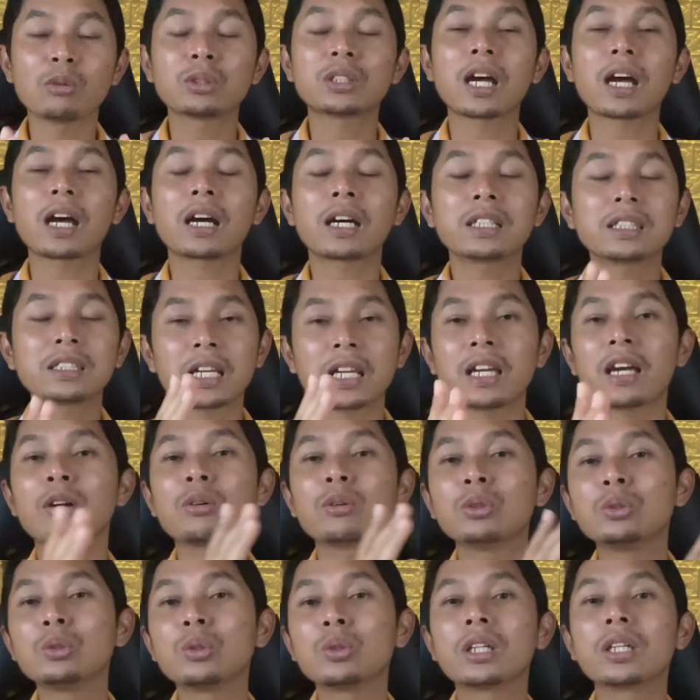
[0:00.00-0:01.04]
usahakan saya
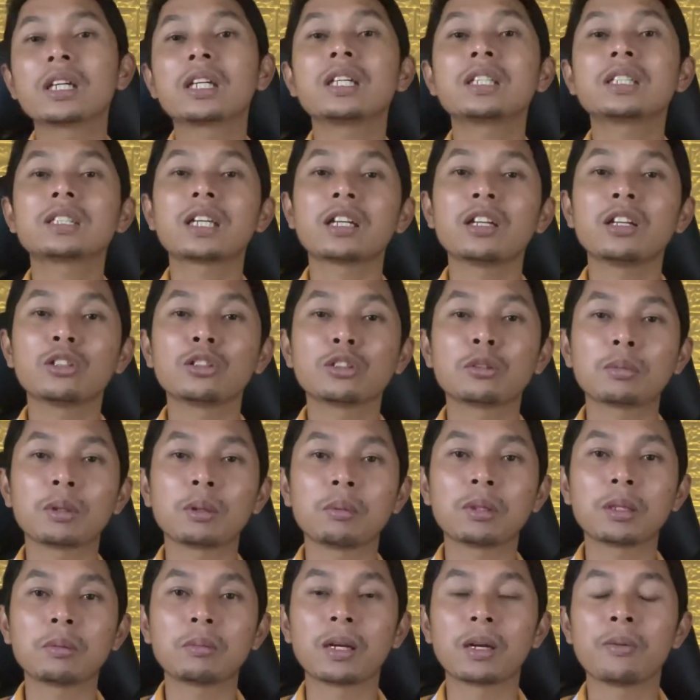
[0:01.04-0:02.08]
kunjungi ke channel YouTube
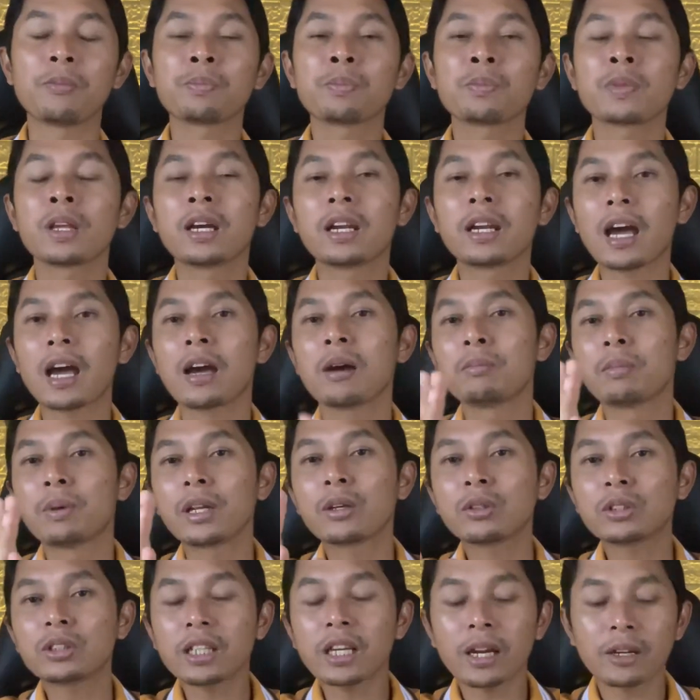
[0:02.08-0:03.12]
teman-teman nah
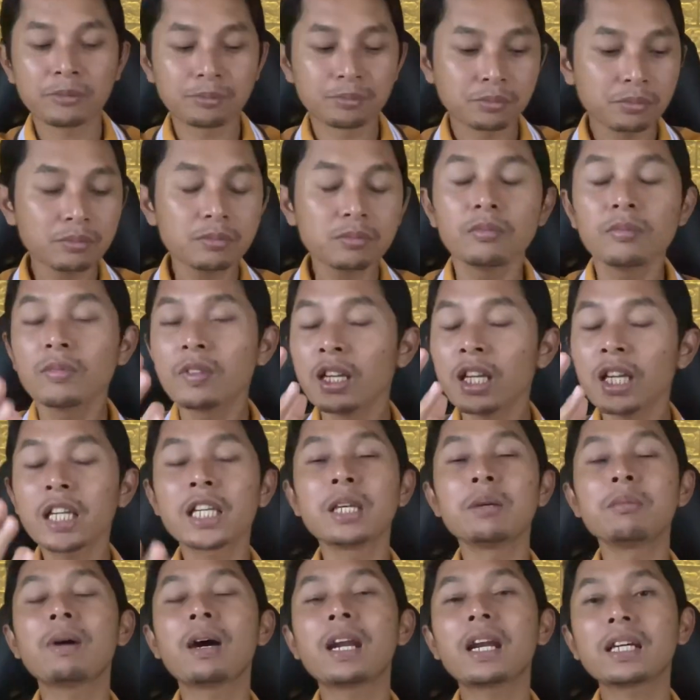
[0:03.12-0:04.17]
berikutnya
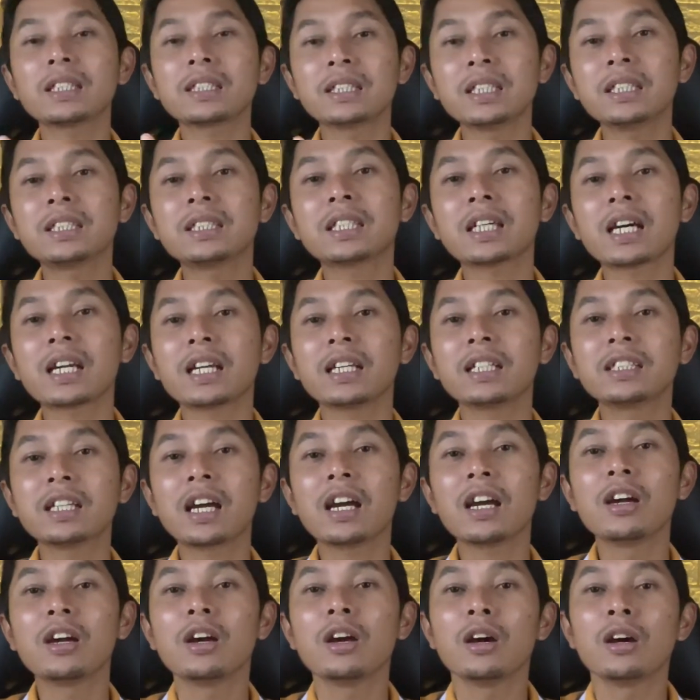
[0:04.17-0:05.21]
gimana sih
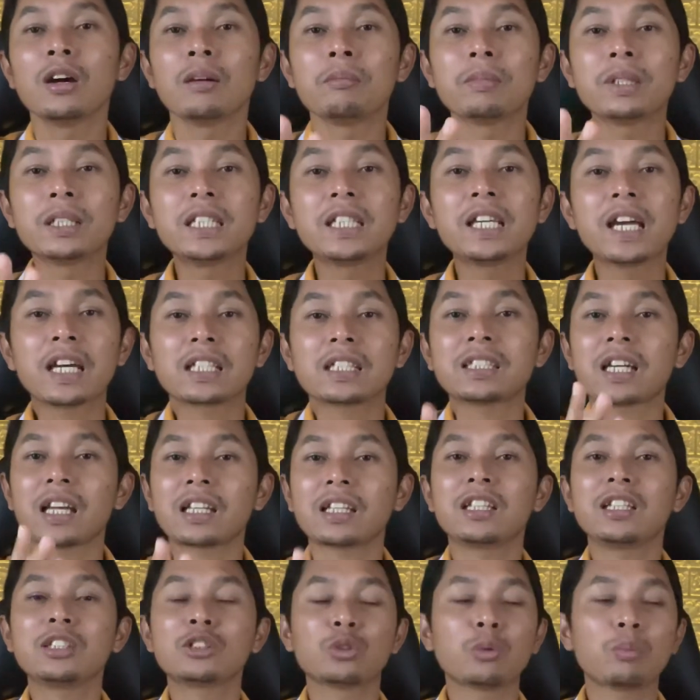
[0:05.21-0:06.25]
caranya
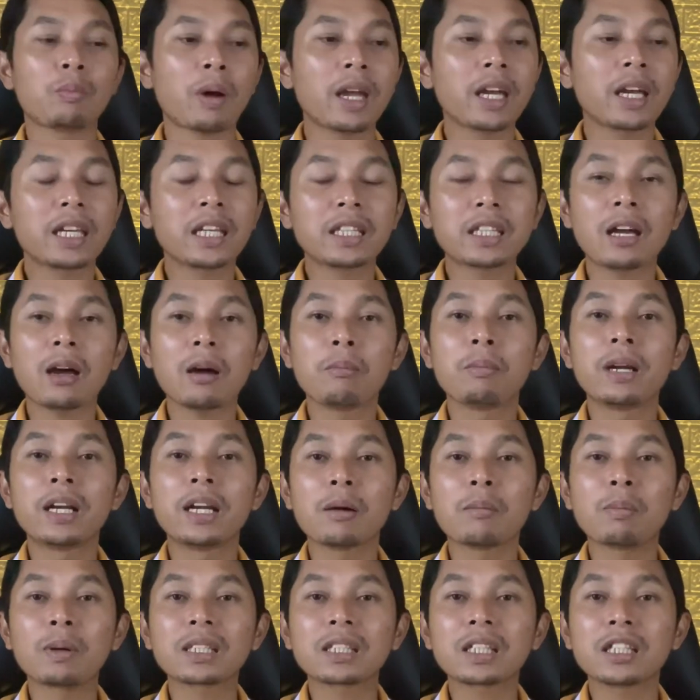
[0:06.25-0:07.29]
menyiasati supaya kita
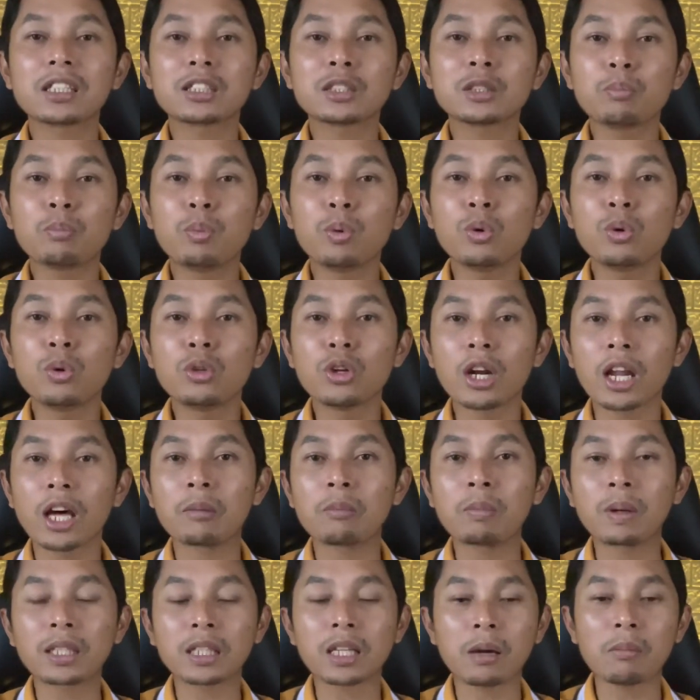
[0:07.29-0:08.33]
mendapatkan 10 dolar
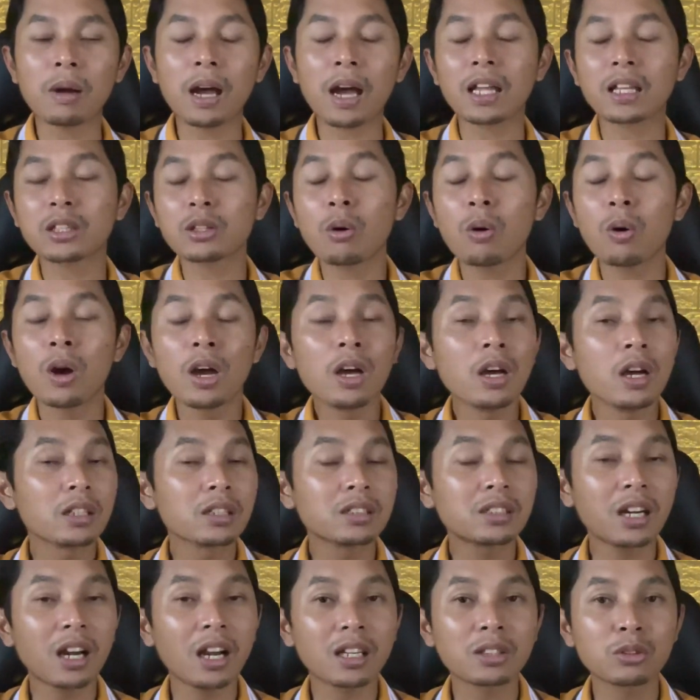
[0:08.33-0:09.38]
pertama atau
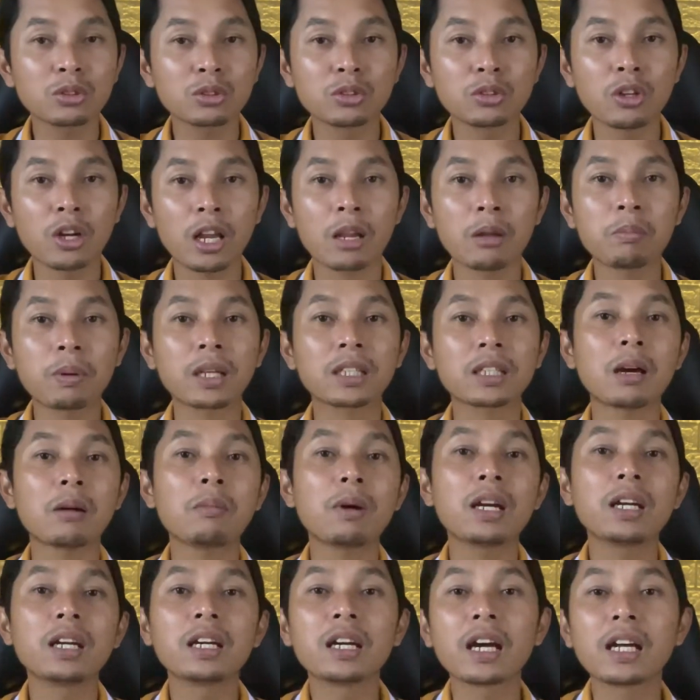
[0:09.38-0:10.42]
100 dolar
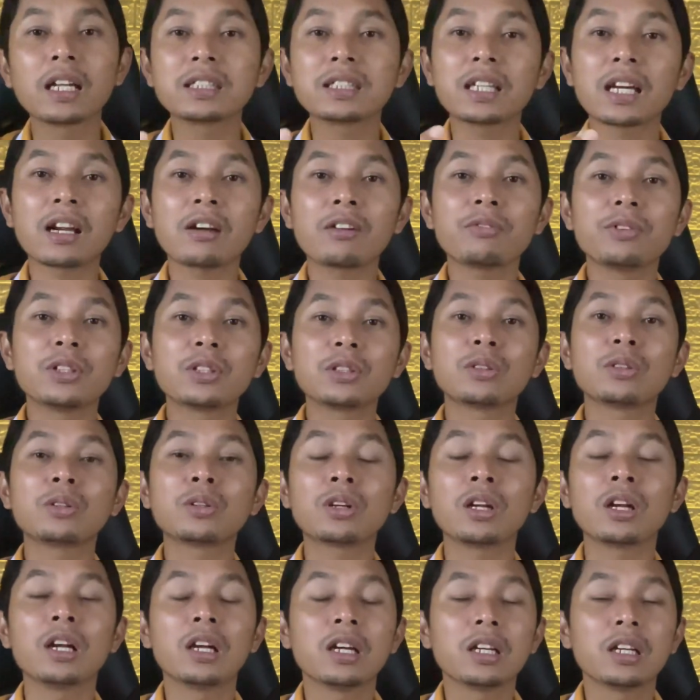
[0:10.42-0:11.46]
pertama dengan cara
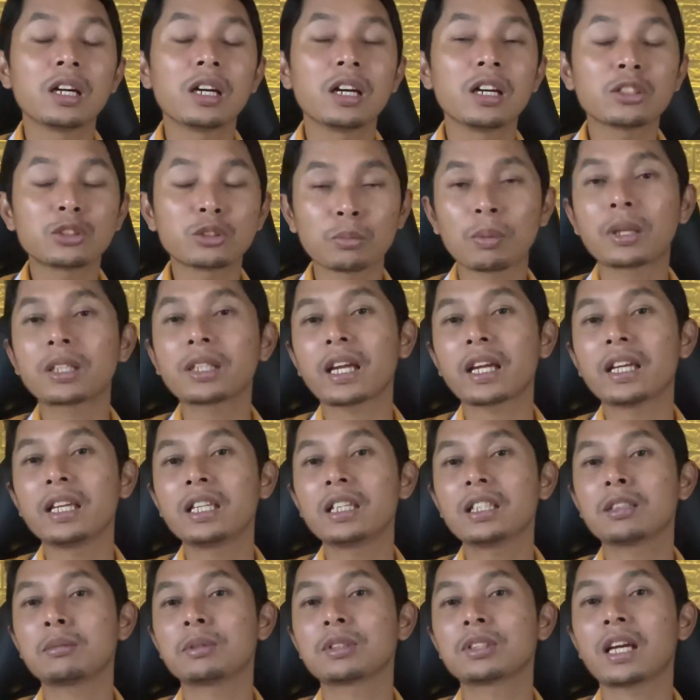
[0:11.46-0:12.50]
fitur uh, super tank ini
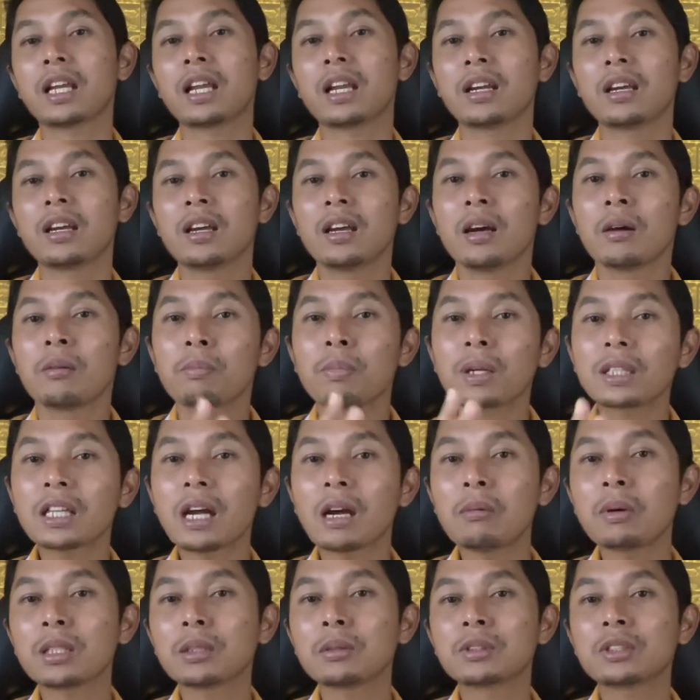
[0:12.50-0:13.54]
teman sekalian.
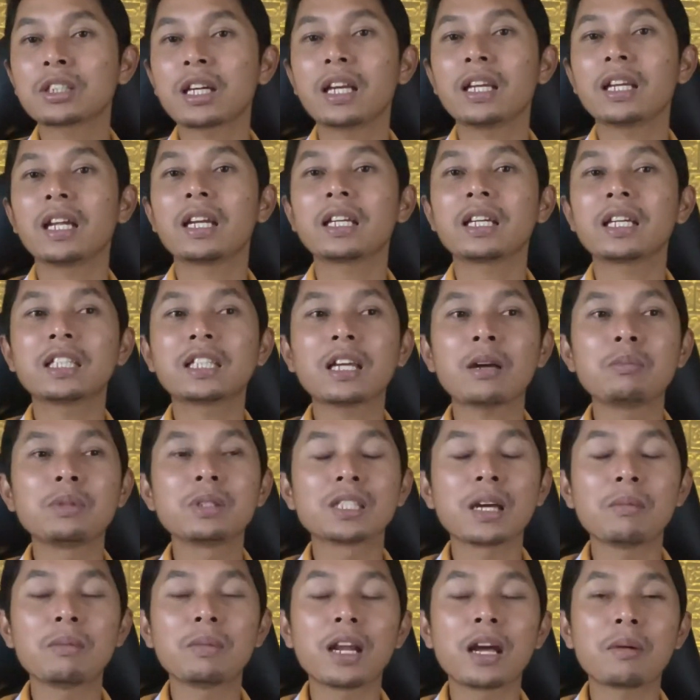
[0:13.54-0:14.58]
Pertama teman sekalian, kita
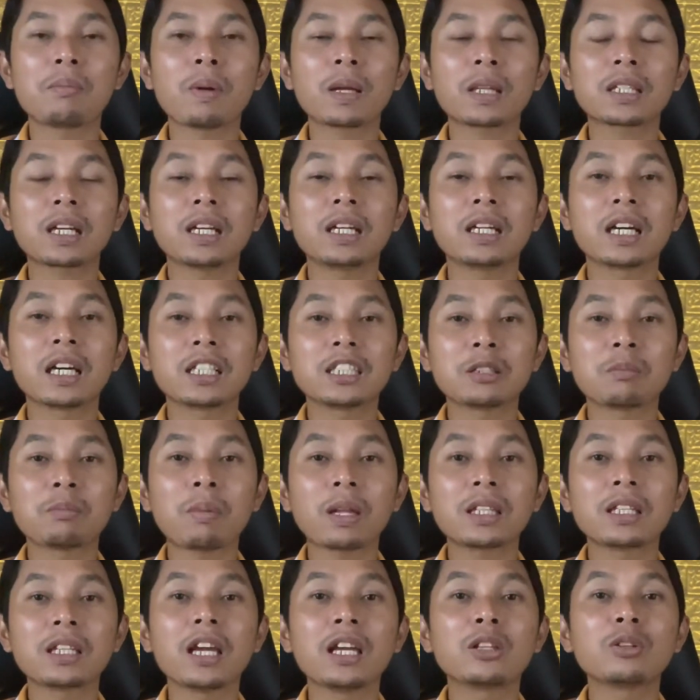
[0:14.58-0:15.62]
bisa mendapatkan dengan
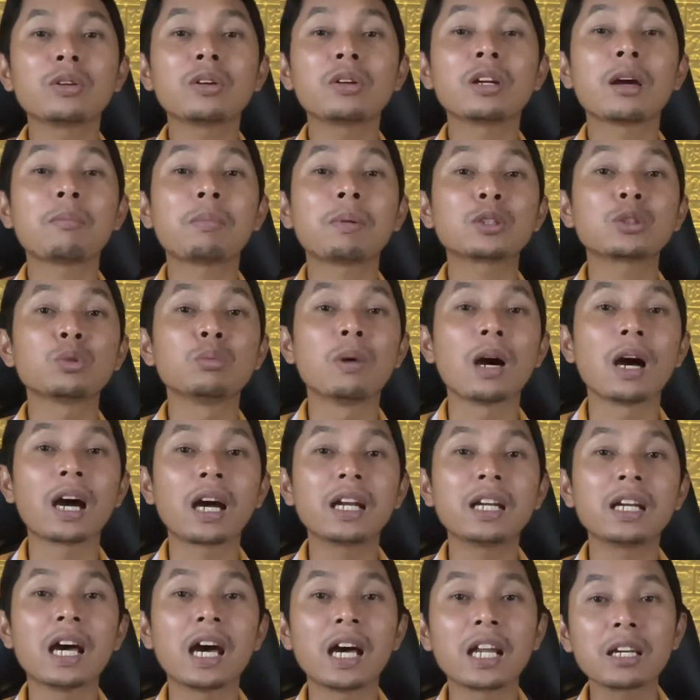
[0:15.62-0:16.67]
cepat yaitu dapat
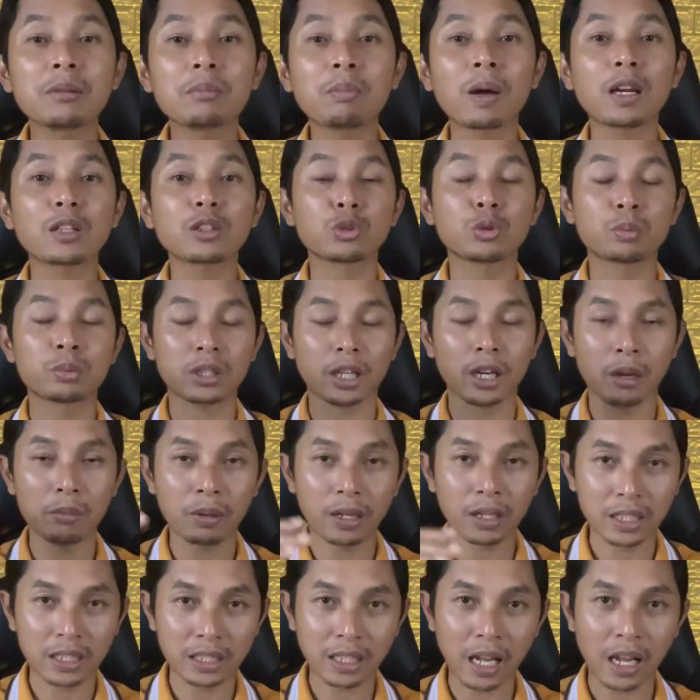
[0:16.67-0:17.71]
sumbangan dari para
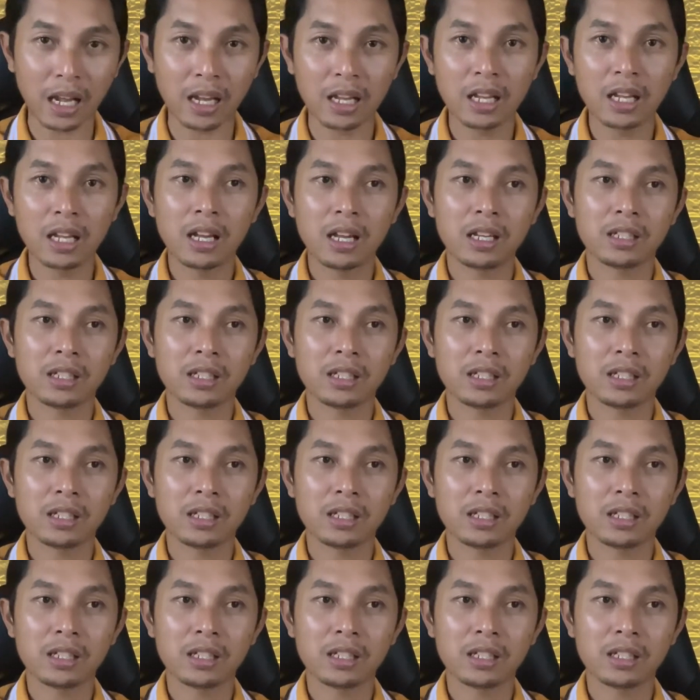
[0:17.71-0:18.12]
subscriber kita.